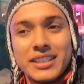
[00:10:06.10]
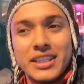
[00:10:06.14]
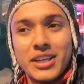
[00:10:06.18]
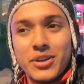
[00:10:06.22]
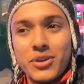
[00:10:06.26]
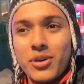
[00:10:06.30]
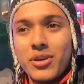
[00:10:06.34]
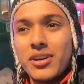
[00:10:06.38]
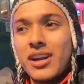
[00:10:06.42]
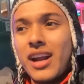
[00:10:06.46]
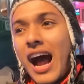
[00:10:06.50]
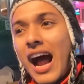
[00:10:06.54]

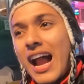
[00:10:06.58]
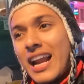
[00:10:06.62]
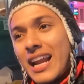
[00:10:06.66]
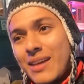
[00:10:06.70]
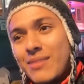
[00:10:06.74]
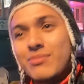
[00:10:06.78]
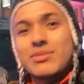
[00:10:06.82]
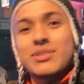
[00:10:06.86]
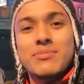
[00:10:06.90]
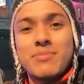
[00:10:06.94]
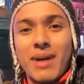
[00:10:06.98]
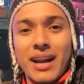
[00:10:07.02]
গান্ধী রোড আর
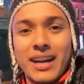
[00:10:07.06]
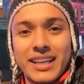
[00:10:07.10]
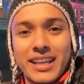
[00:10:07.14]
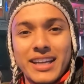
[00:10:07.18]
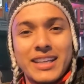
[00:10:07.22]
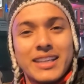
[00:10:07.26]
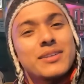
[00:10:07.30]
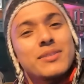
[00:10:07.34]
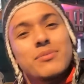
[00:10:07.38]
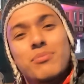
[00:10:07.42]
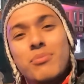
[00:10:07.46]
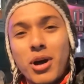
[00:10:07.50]
এমজি
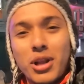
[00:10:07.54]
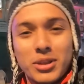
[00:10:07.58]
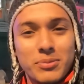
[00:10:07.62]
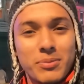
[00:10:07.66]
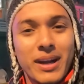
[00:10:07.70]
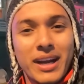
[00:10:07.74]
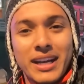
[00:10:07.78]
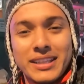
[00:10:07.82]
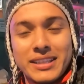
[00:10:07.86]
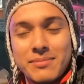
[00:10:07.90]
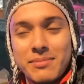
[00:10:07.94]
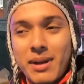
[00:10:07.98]
মার্কেট
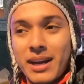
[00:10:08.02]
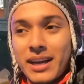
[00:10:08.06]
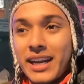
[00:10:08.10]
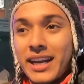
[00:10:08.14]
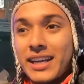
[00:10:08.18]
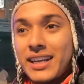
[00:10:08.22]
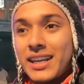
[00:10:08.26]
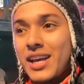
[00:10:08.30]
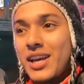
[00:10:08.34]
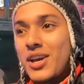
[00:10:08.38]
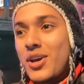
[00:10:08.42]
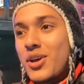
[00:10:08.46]
মহাত্মা গান্ধী
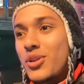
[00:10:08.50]
মার্কেট